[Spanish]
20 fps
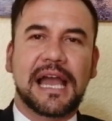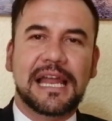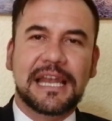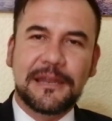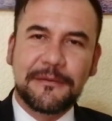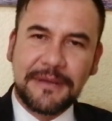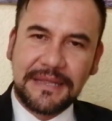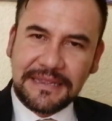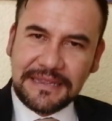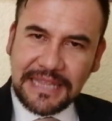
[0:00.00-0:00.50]
ha
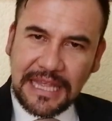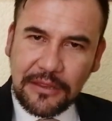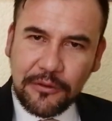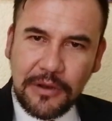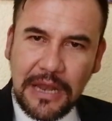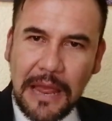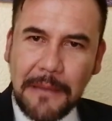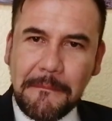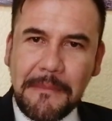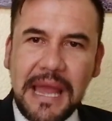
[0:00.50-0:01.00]

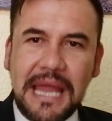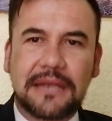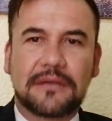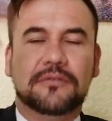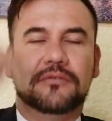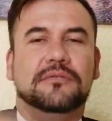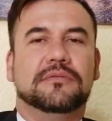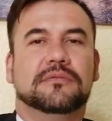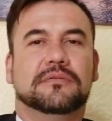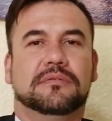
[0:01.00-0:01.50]
levantado la
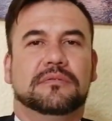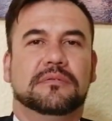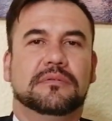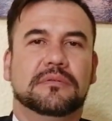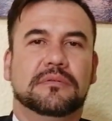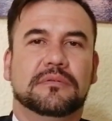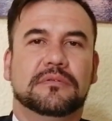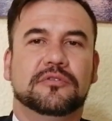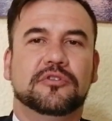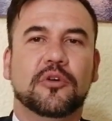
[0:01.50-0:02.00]
mano,
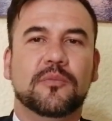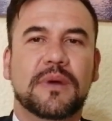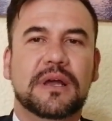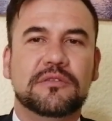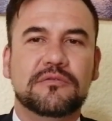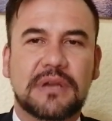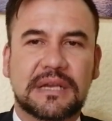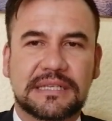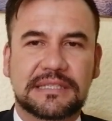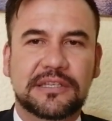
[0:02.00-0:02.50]

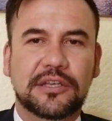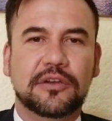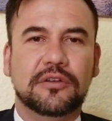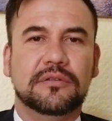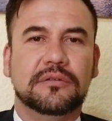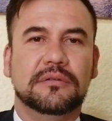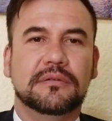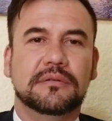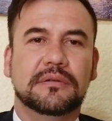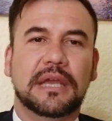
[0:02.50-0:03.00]
tomando
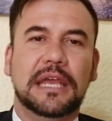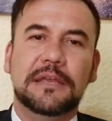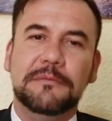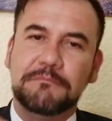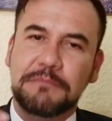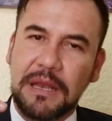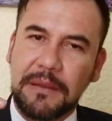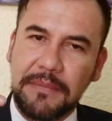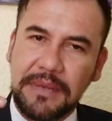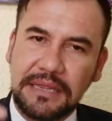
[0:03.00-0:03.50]
acción e
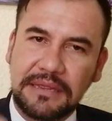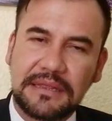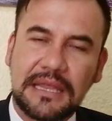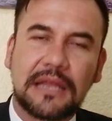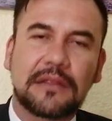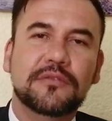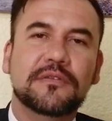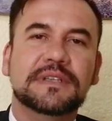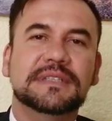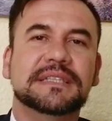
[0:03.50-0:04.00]

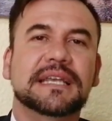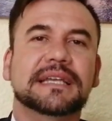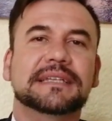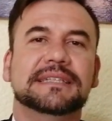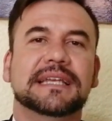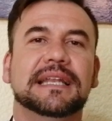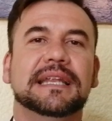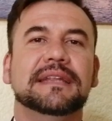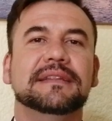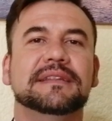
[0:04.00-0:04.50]
implementando este
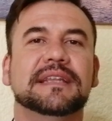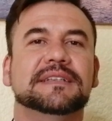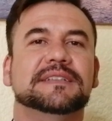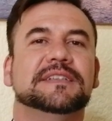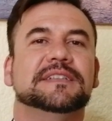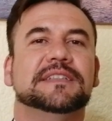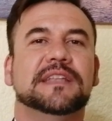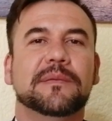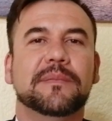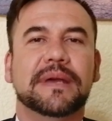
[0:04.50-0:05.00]
excelente
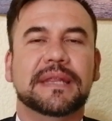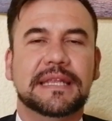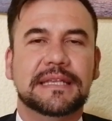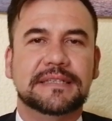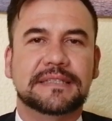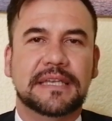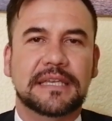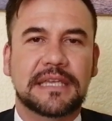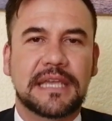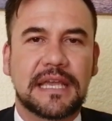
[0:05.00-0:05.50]
sistema de
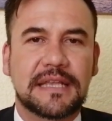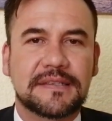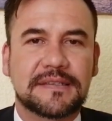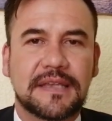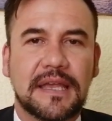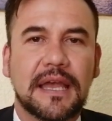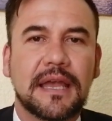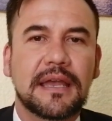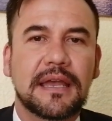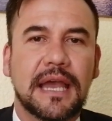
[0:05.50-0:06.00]

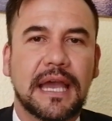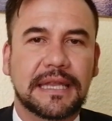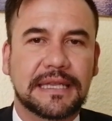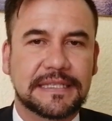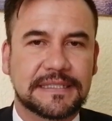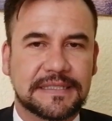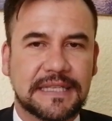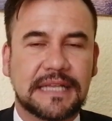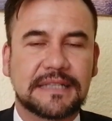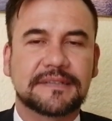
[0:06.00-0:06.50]
enseñanza a
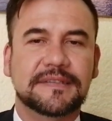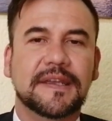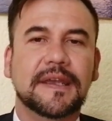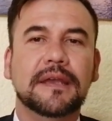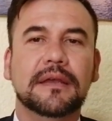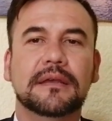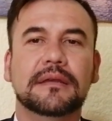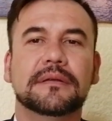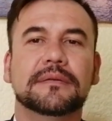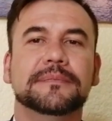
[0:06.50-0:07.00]

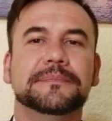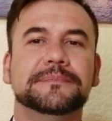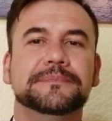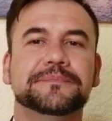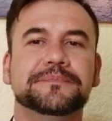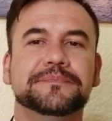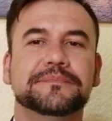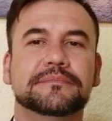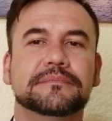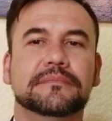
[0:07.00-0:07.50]
distancia?
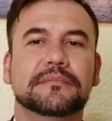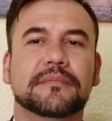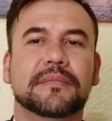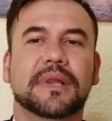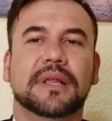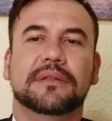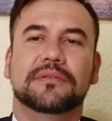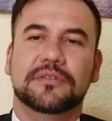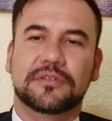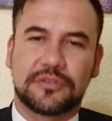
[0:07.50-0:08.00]

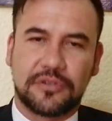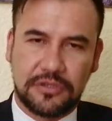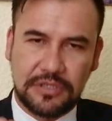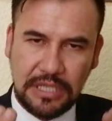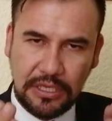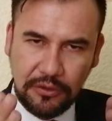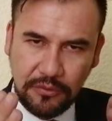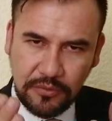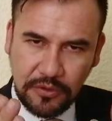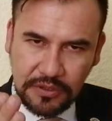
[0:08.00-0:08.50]

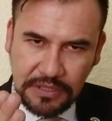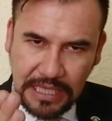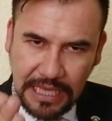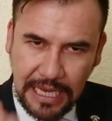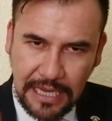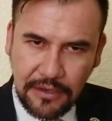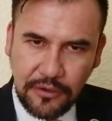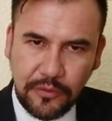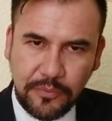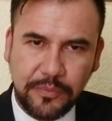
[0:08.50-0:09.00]
Nuestros alumnos
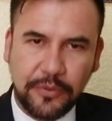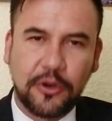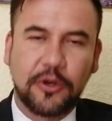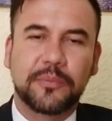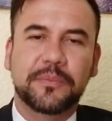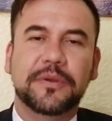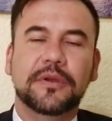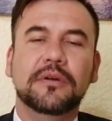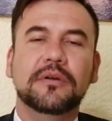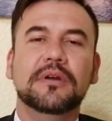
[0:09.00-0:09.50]
harán lo
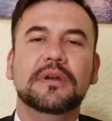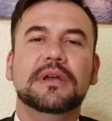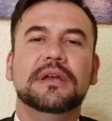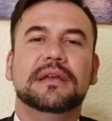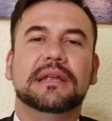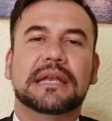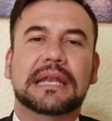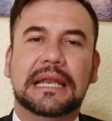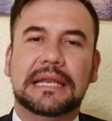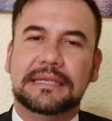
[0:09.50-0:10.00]
propio,
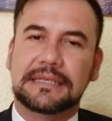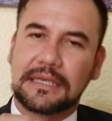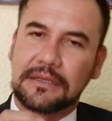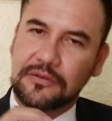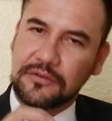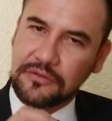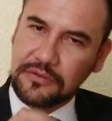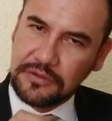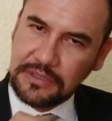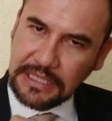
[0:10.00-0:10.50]

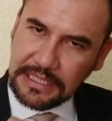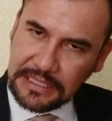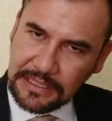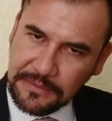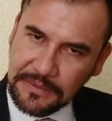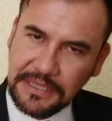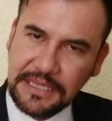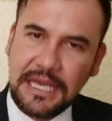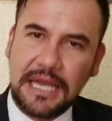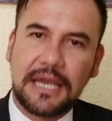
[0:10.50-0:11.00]
realizando sus
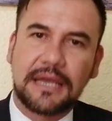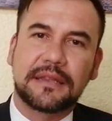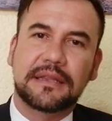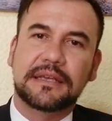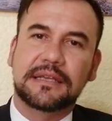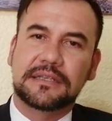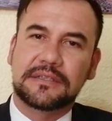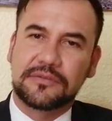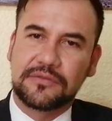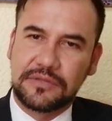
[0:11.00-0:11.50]

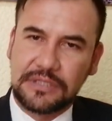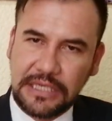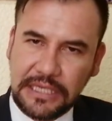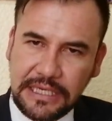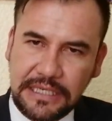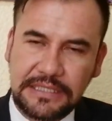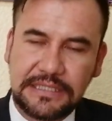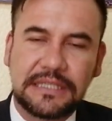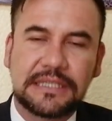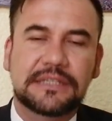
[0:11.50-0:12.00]
actividades, sus
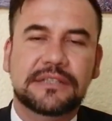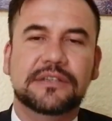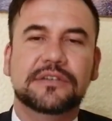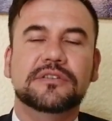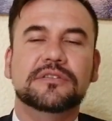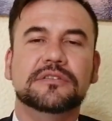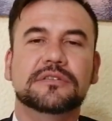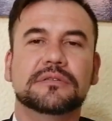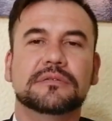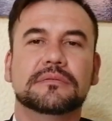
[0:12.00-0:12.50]

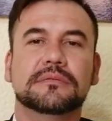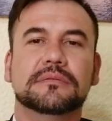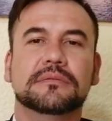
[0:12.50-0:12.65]
ejercicios,